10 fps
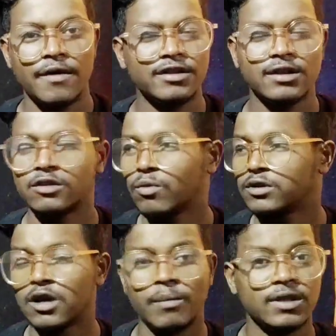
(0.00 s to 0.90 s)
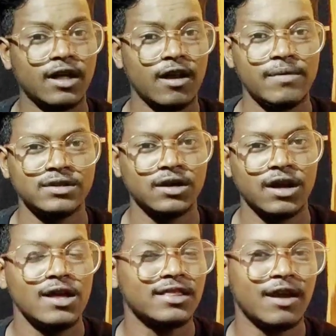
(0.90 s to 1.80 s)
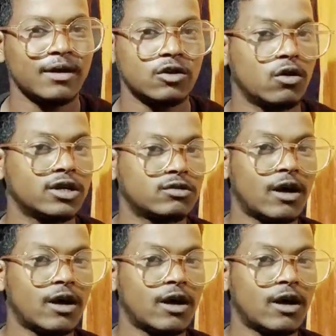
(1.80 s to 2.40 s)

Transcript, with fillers: রিসেন্টলি তোমার হচ্ছে আমাদের ধারে পাশে যারা তারা আমাকে সবাই